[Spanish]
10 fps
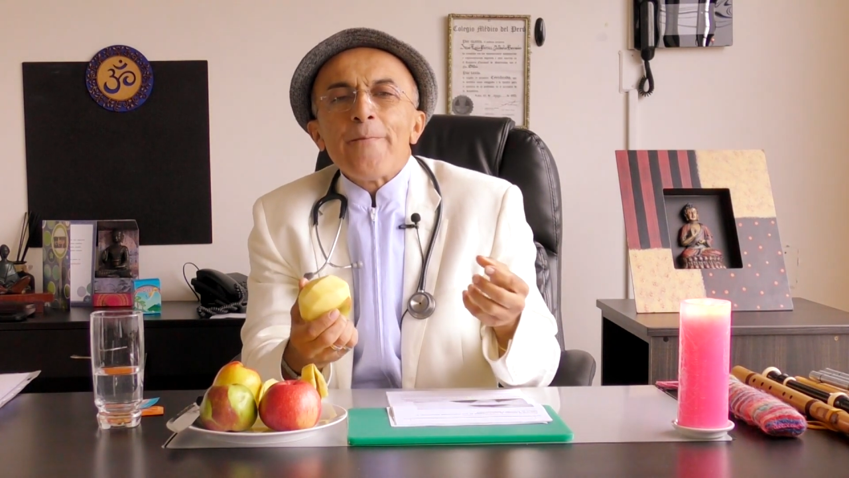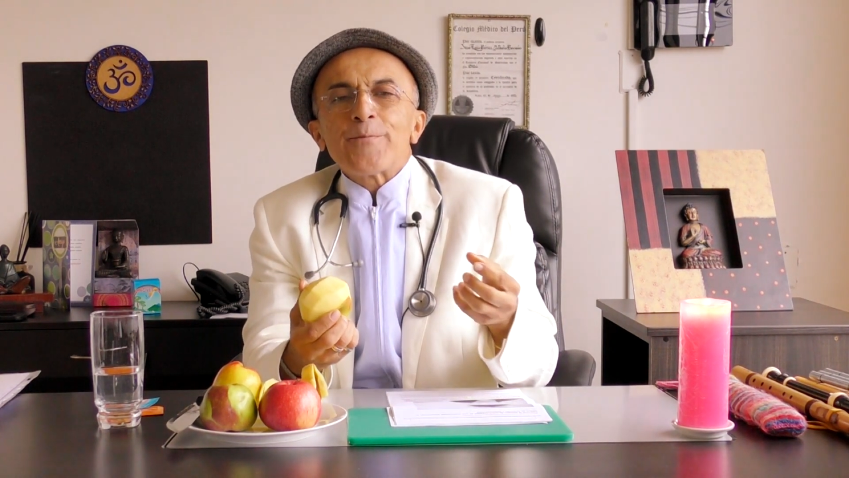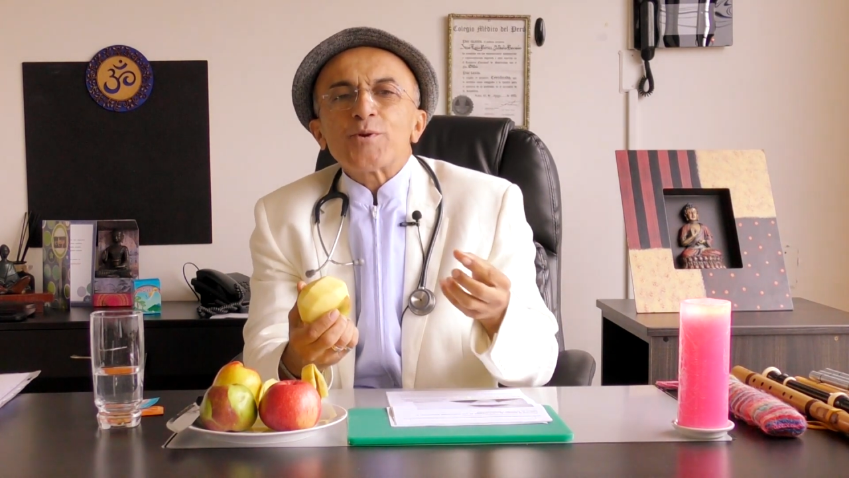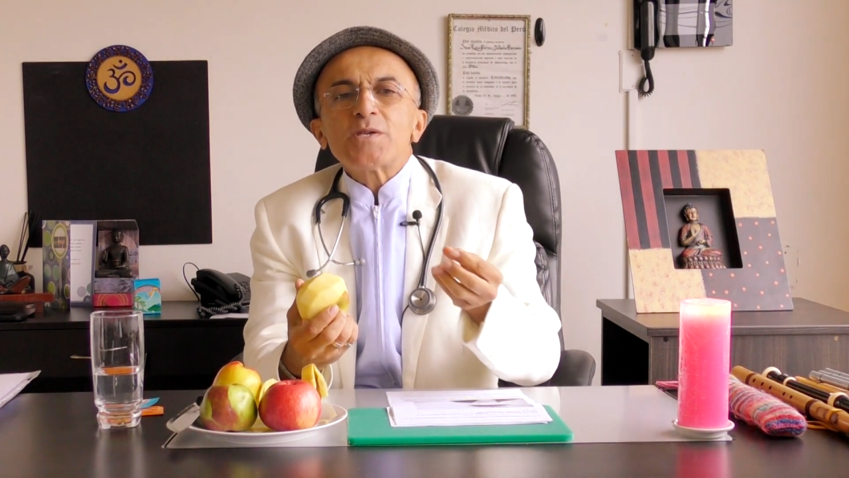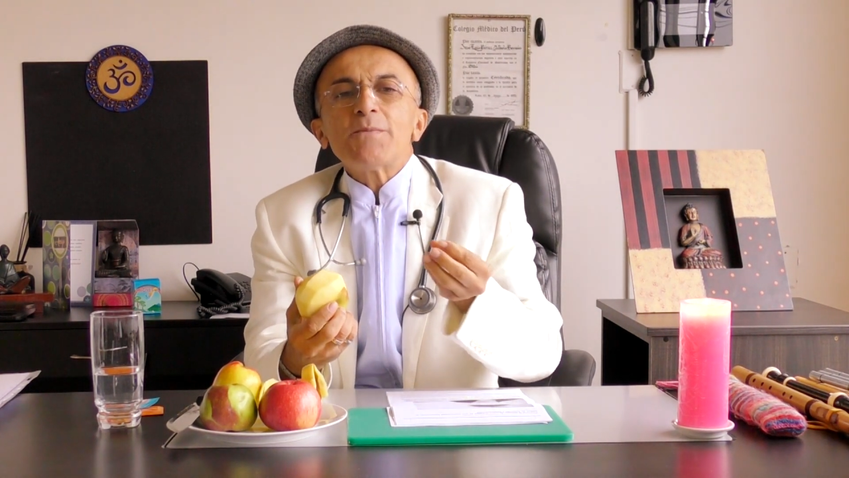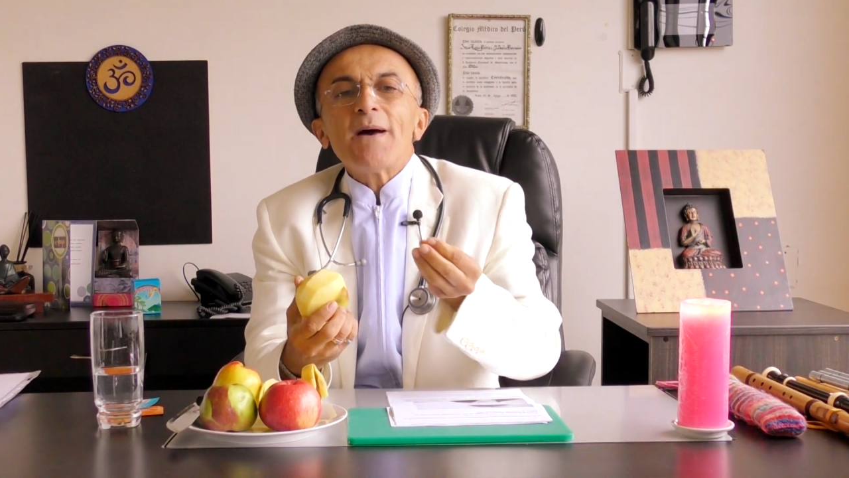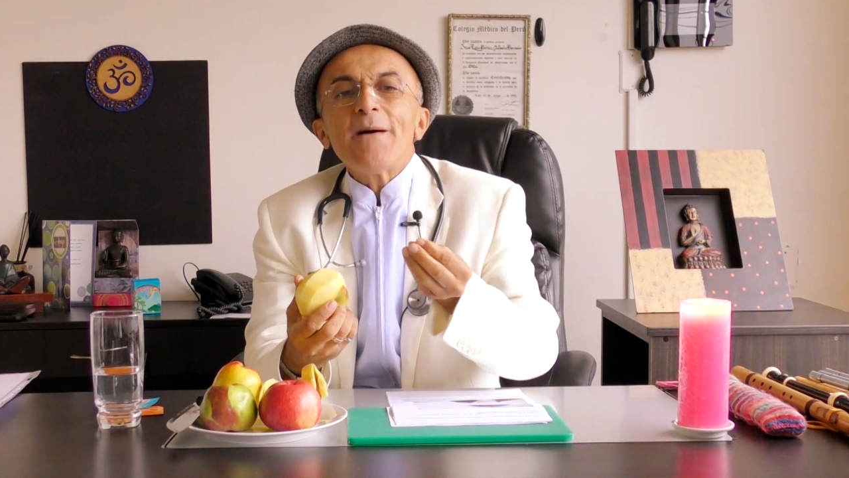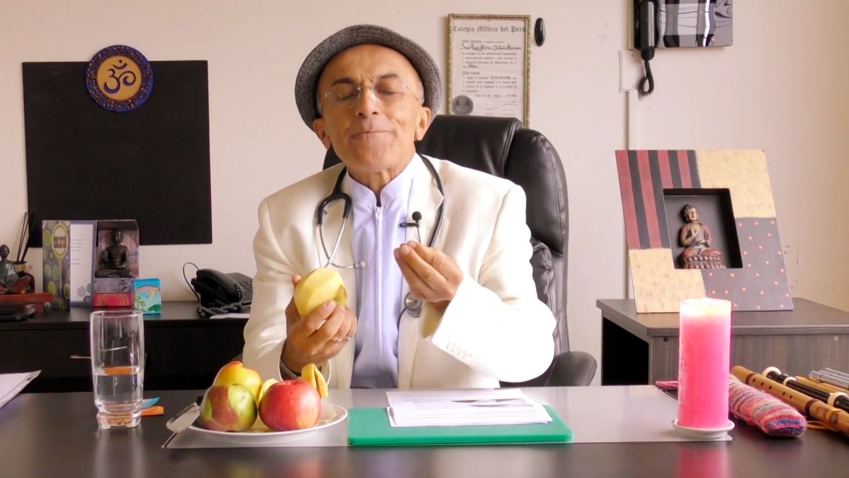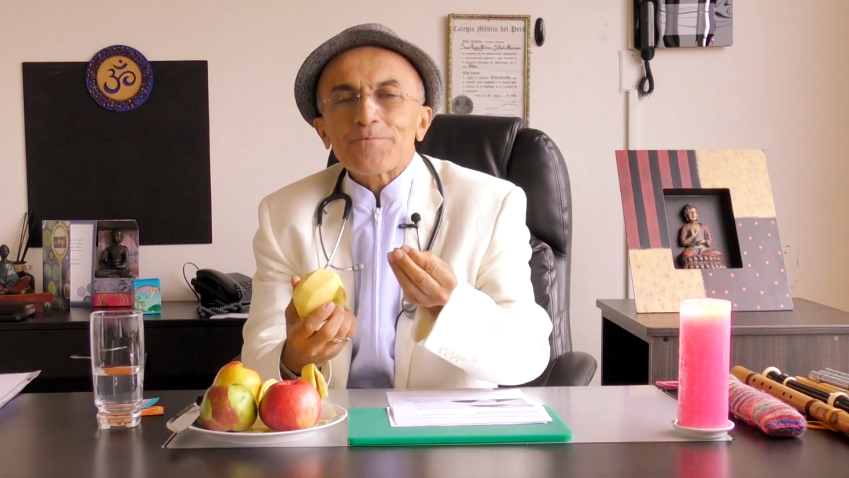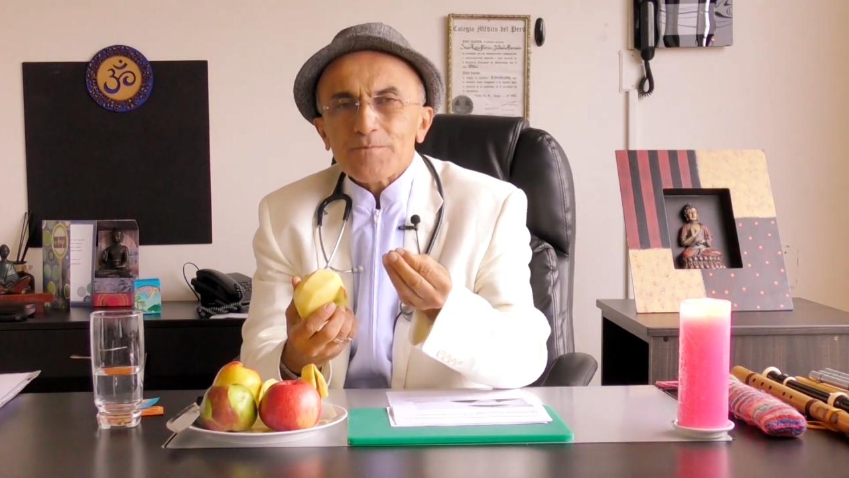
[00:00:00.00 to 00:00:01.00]
pero sí
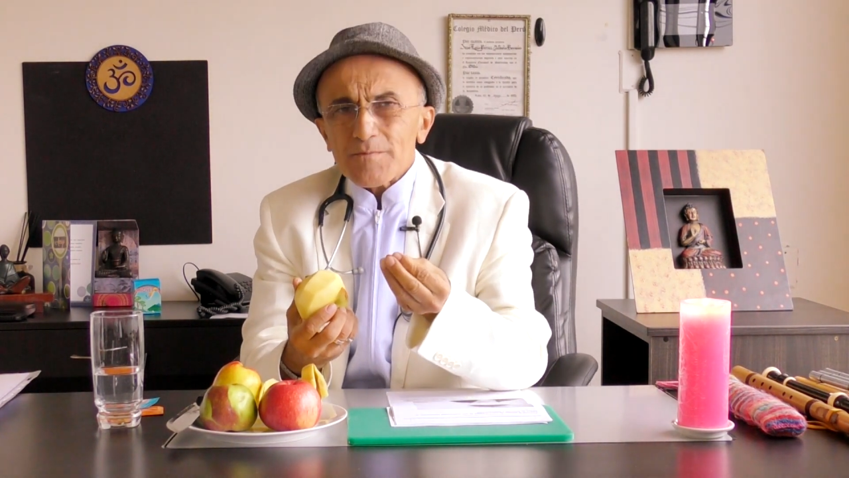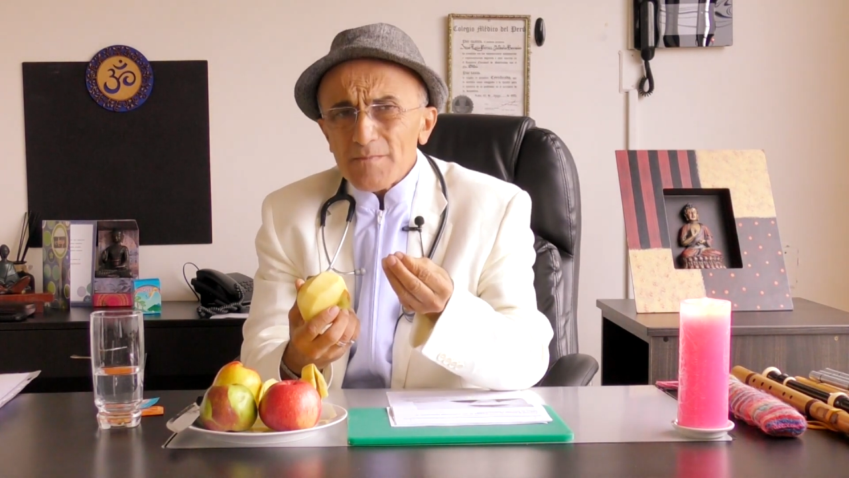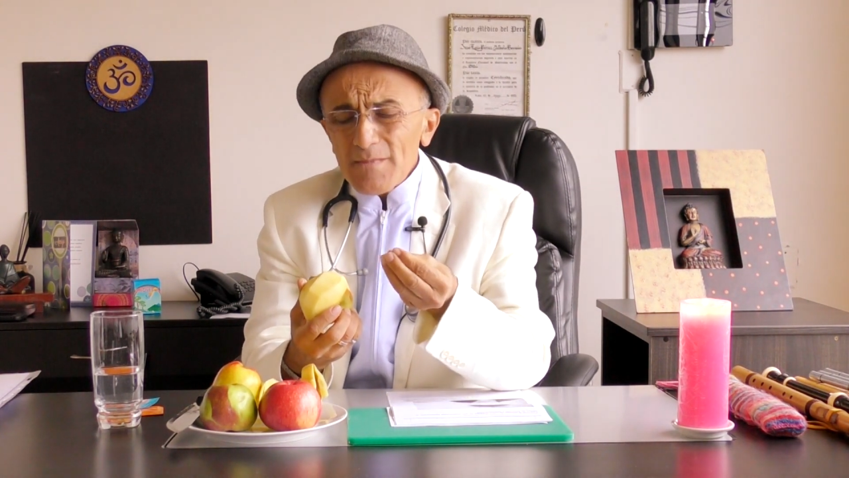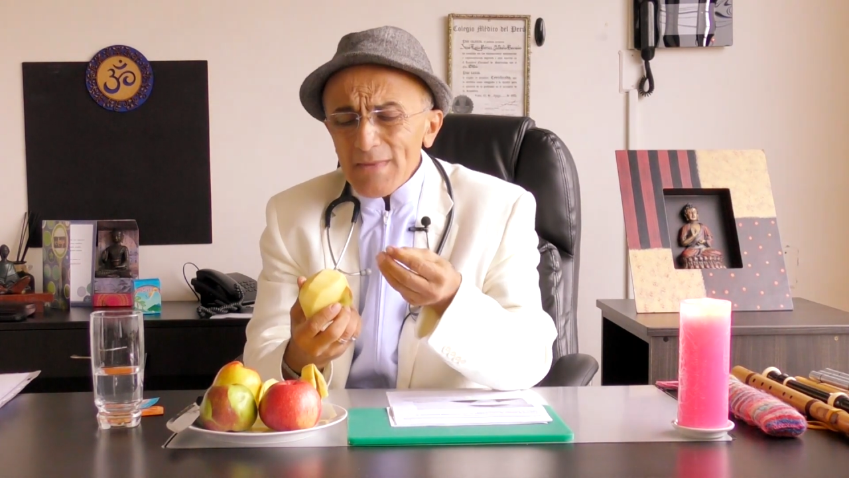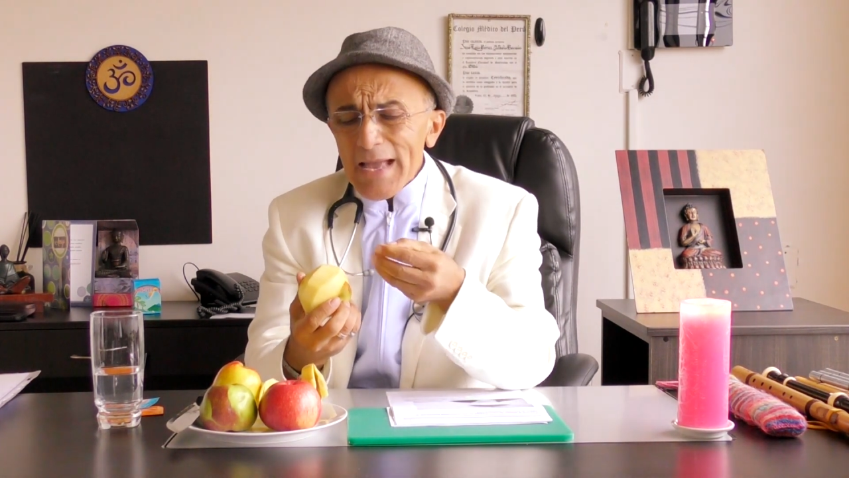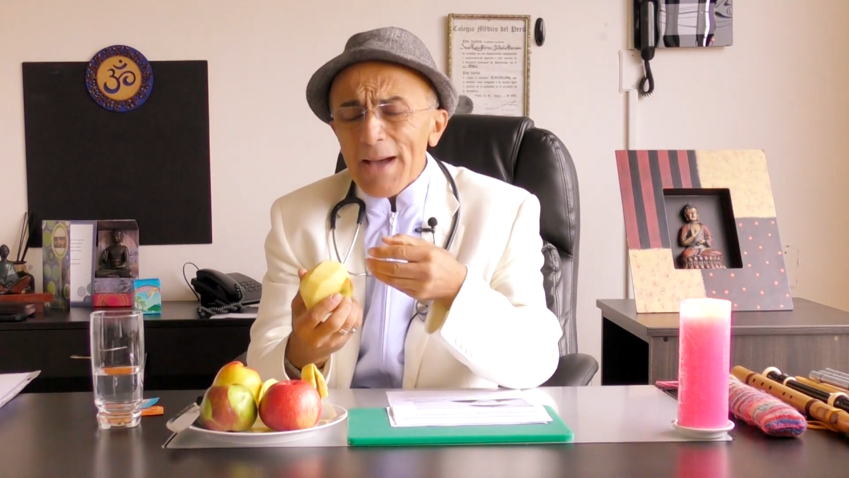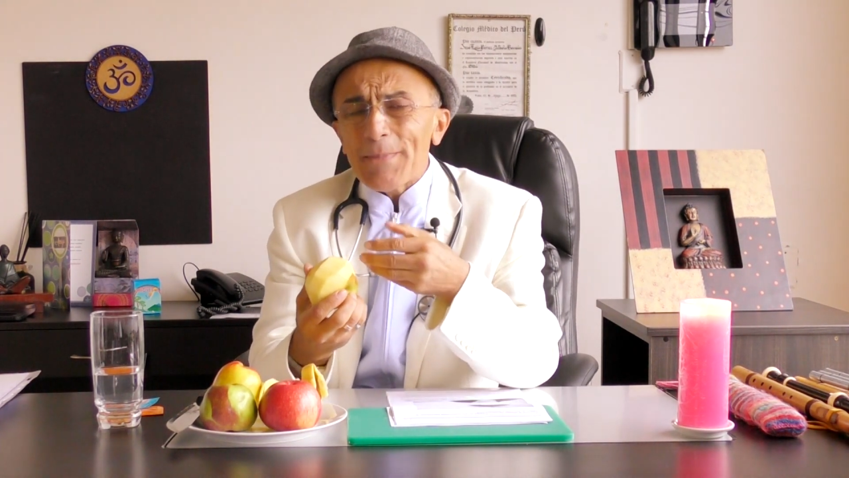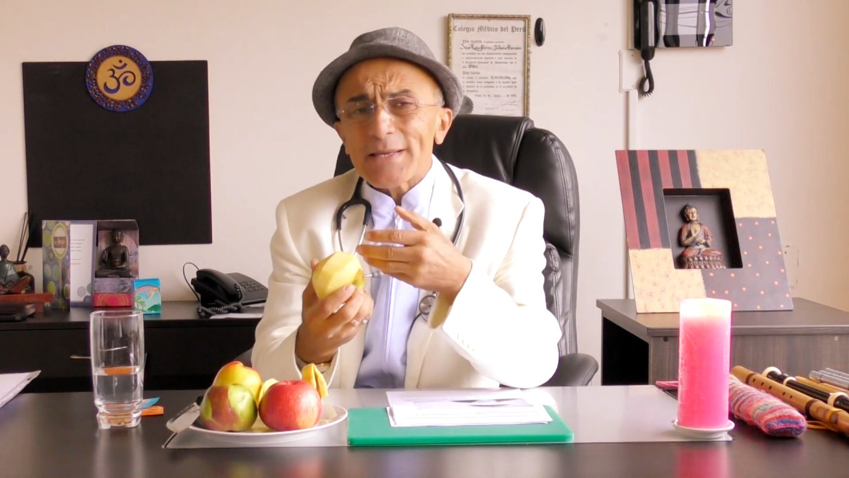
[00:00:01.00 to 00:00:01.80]
va a